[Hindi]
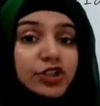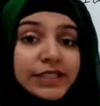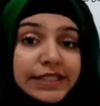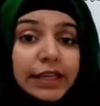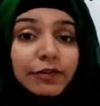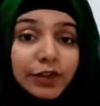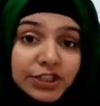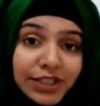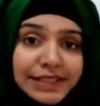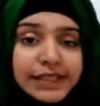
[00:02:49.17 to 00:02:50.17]
जिसकी
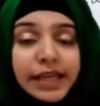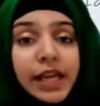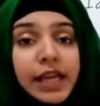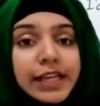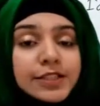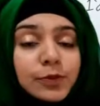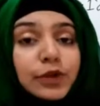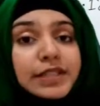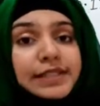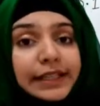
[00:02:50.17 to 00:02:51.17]
वजह से इस
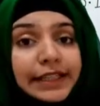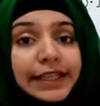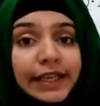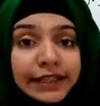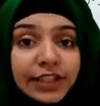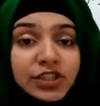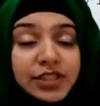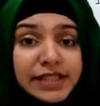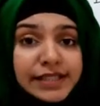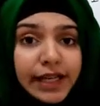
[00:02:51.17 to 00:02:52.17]
पूरे सर्किट के अंदर
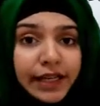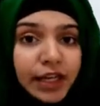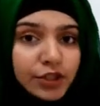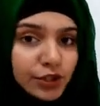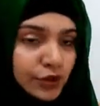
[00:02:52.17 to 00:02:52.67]
चेंजेस आना